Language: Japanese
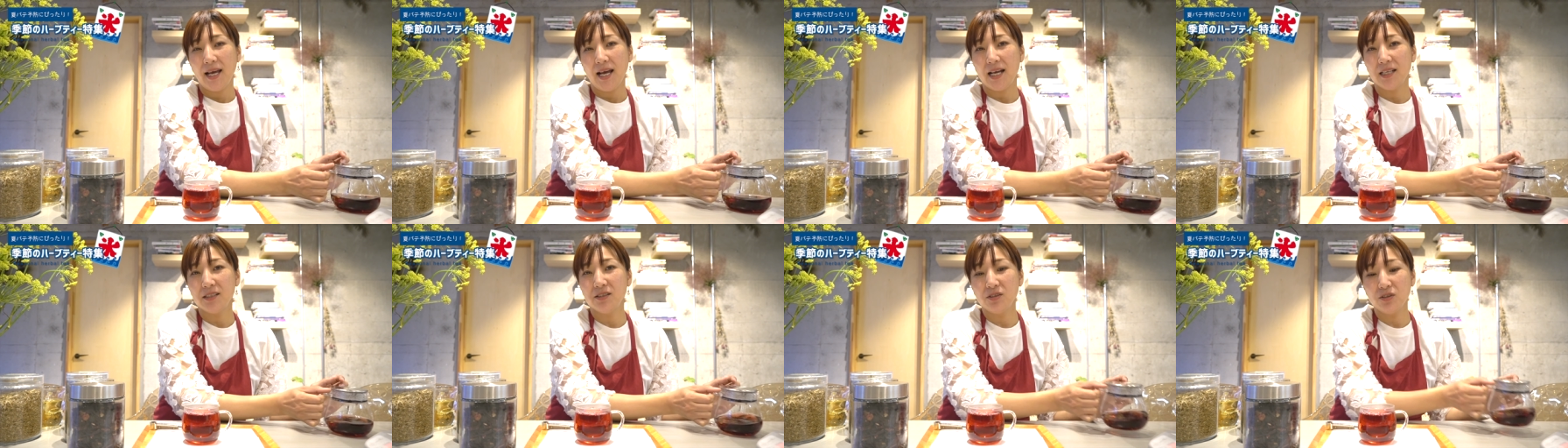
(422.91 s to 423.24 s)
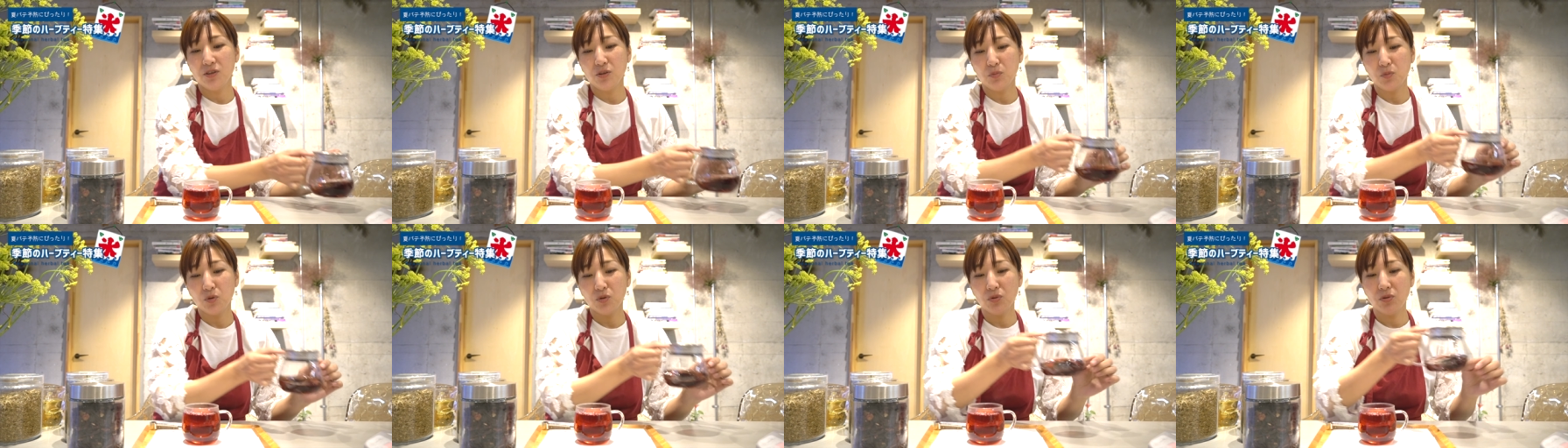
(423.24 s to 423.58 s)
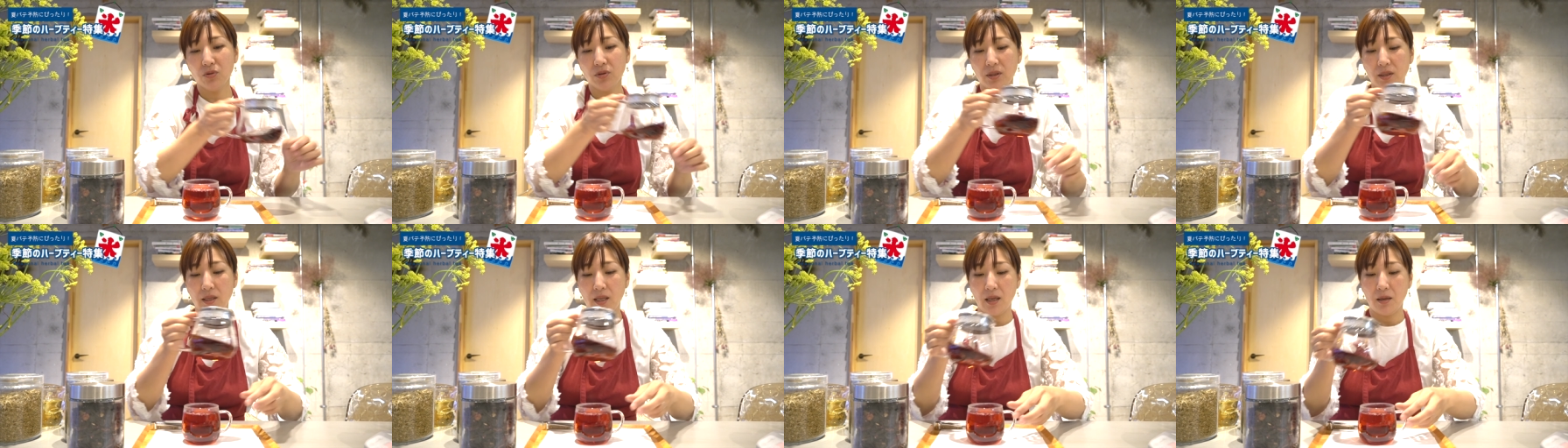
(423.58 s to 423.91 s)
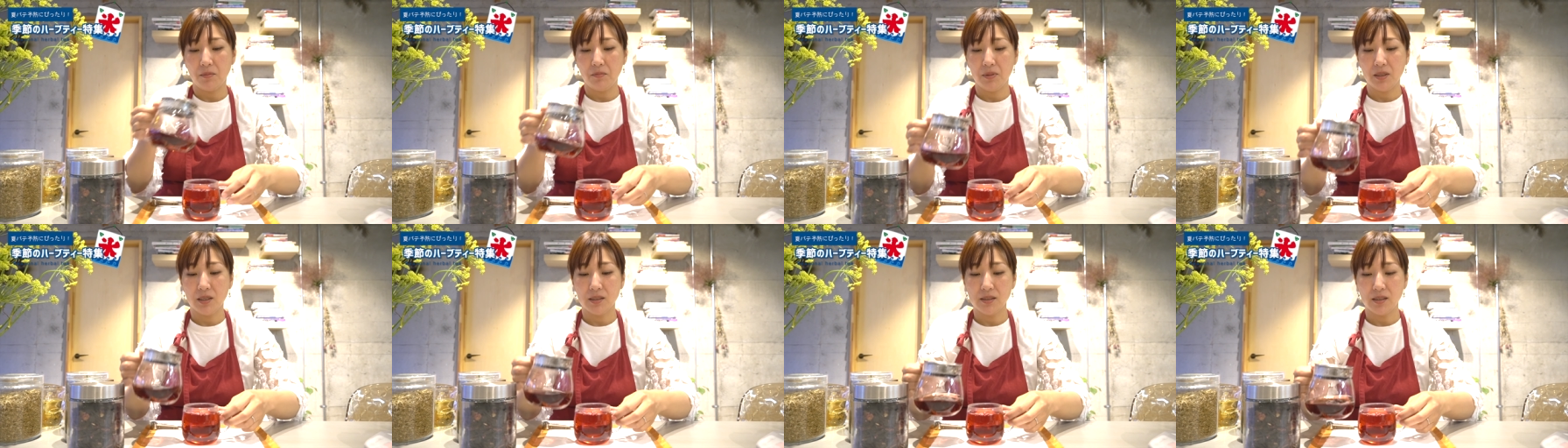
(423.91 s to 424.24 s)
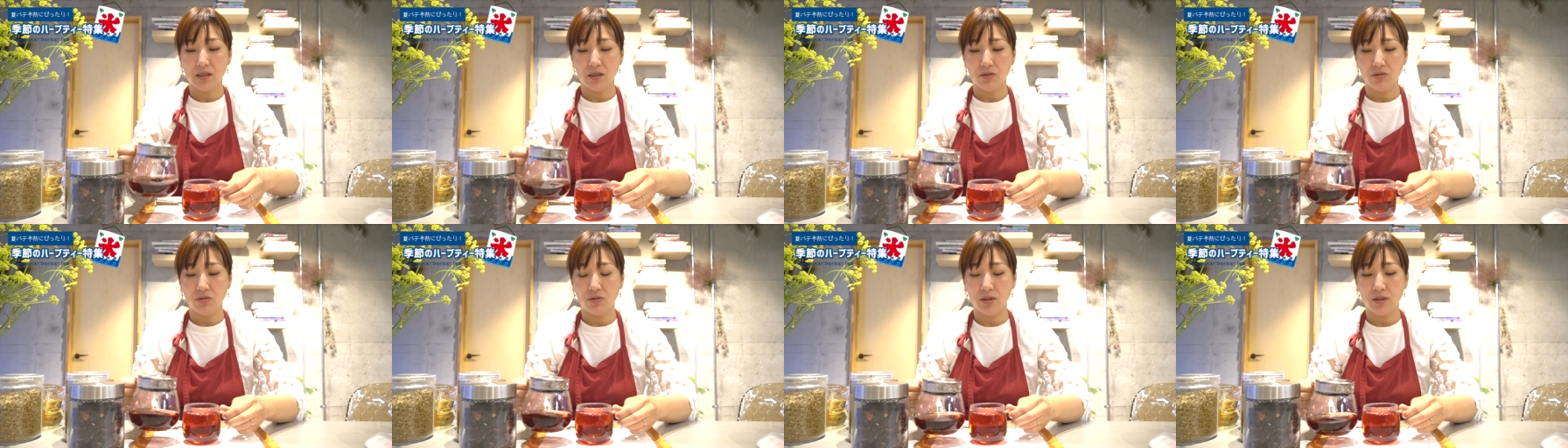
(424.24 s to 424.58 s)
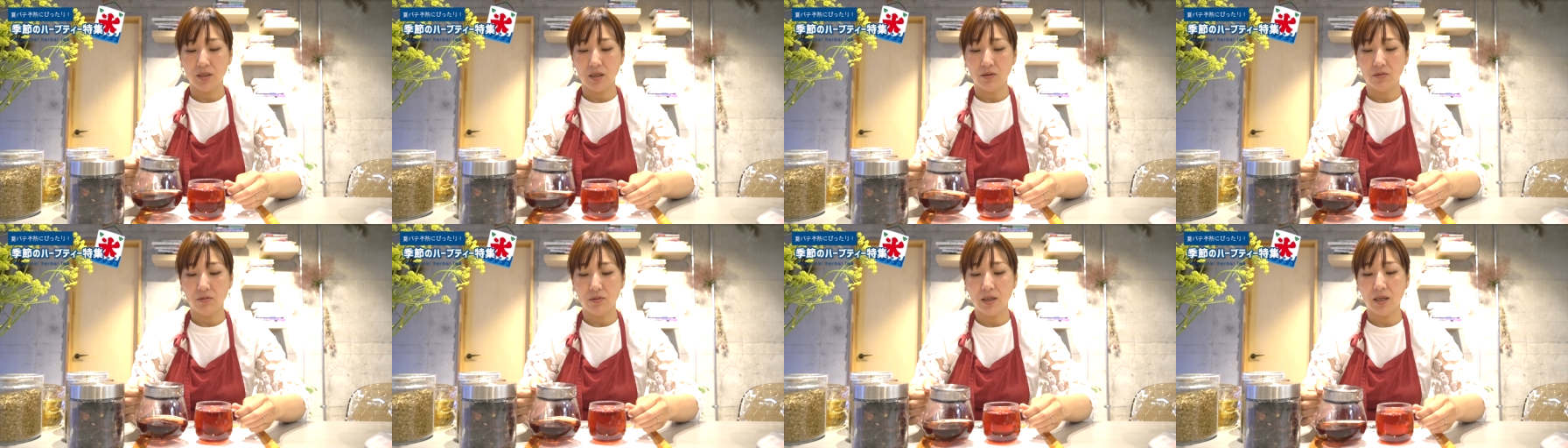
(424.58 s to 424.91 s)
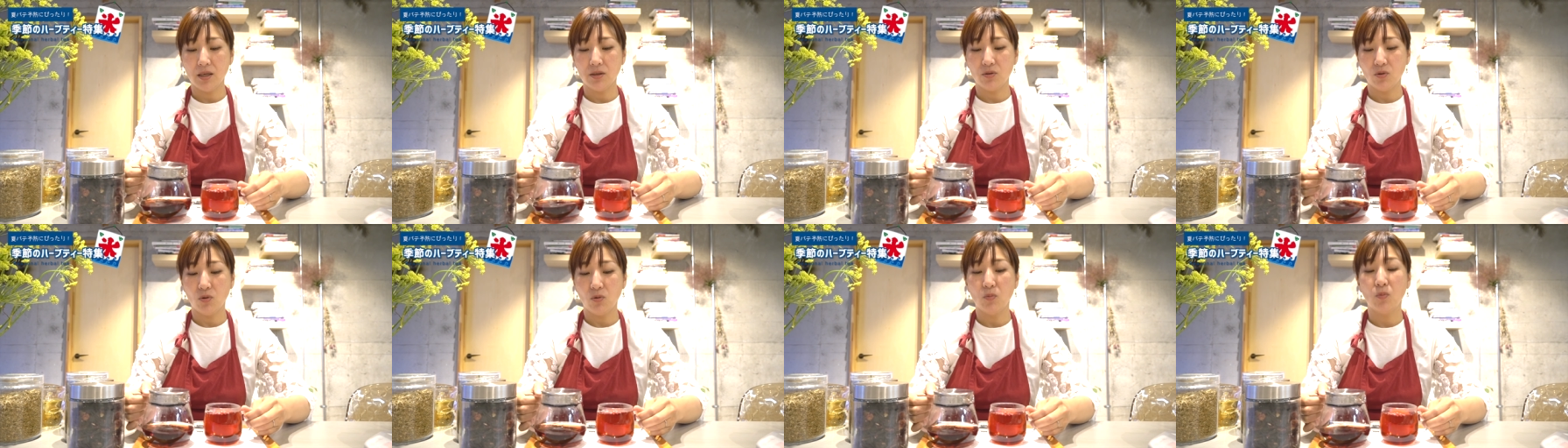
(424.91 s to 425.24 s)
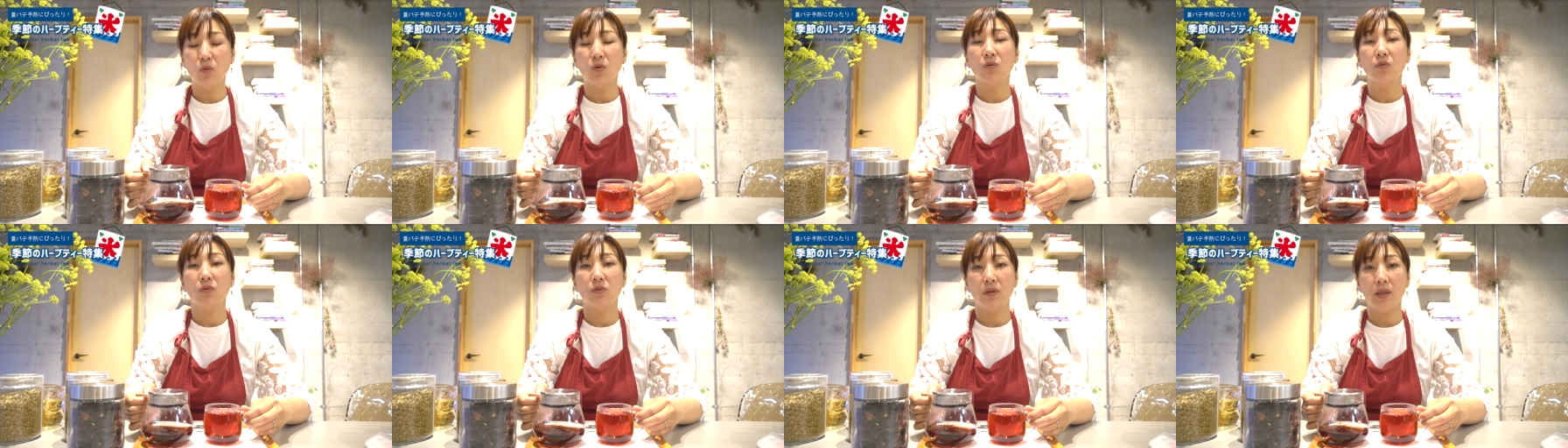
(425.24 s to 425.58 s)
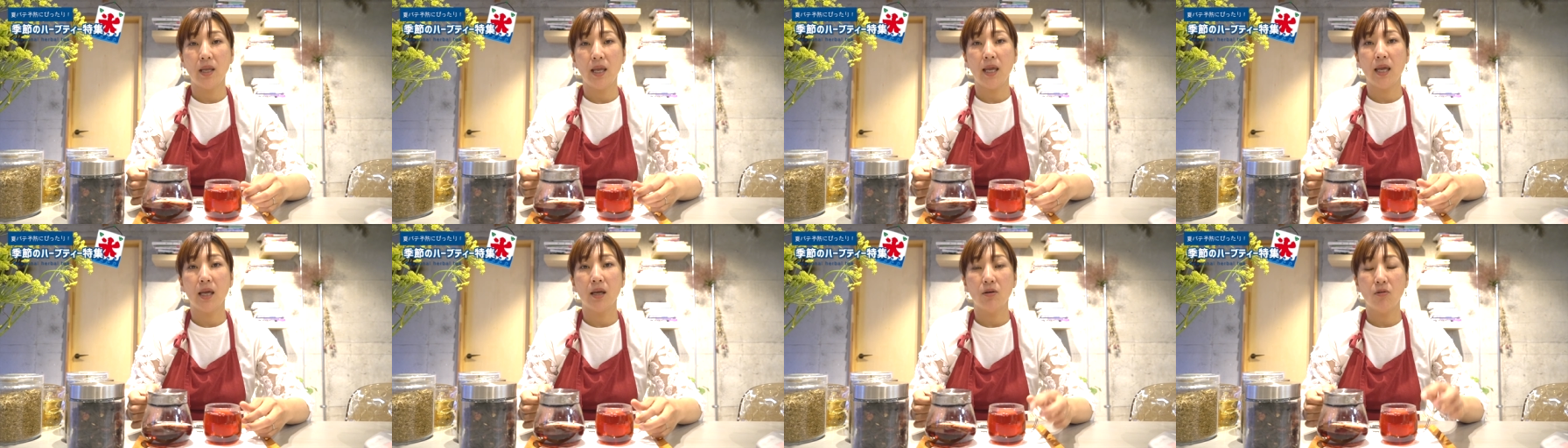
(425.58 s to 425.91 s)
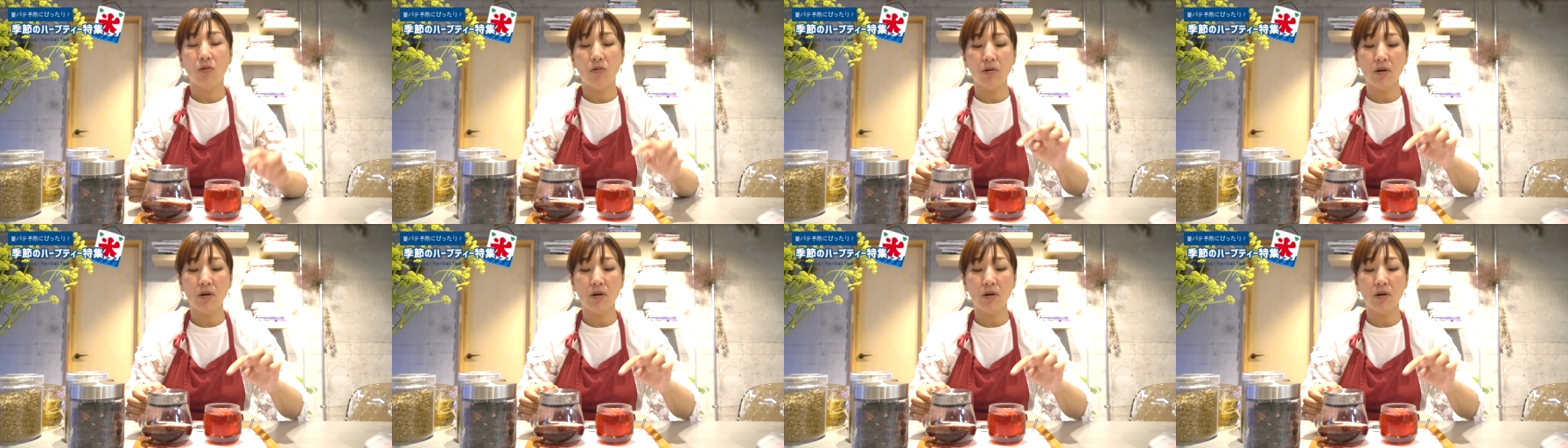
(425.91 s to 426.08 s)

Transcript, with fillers: 熱いものって皆さん取りたくないと思うので、